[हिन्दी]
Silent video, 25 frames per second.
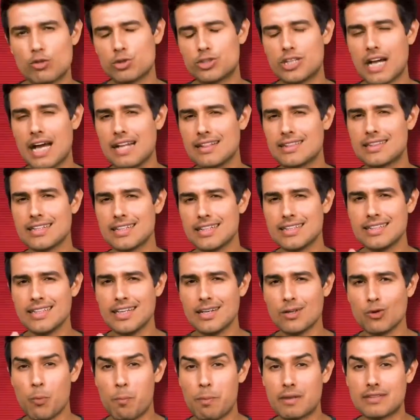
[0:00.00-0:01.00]
तो जानते नहीं
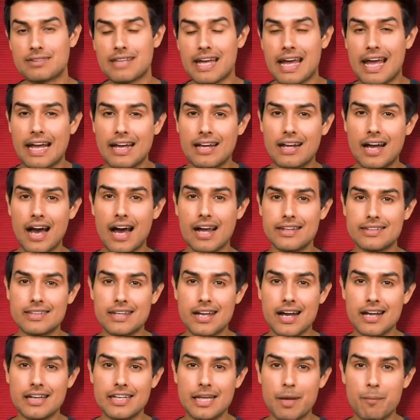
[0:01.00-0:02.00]
है ऊपर से अहंकार
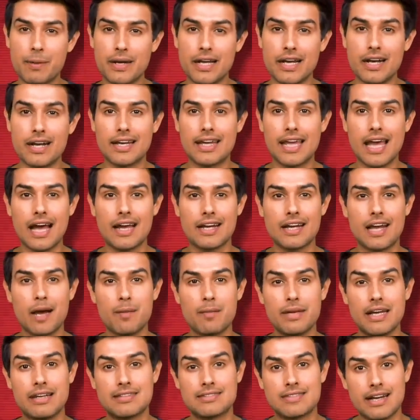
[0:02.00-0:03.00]
इतना कि अपने अज्ञान का
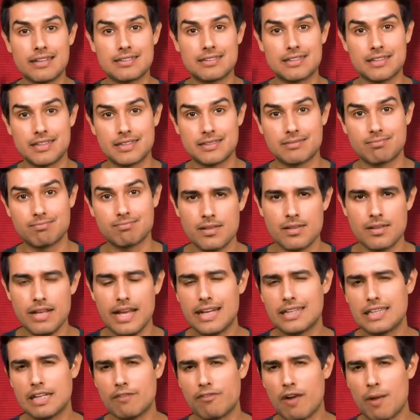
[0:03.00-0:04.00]
भी एहसास नहीं
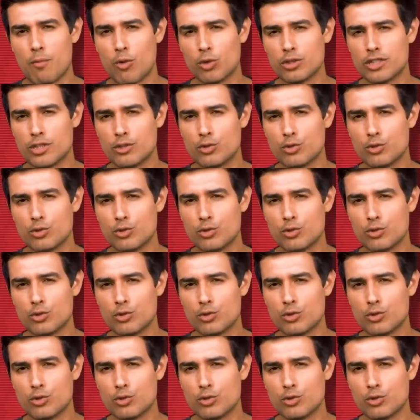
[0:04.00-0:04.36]
एक दफा मोदी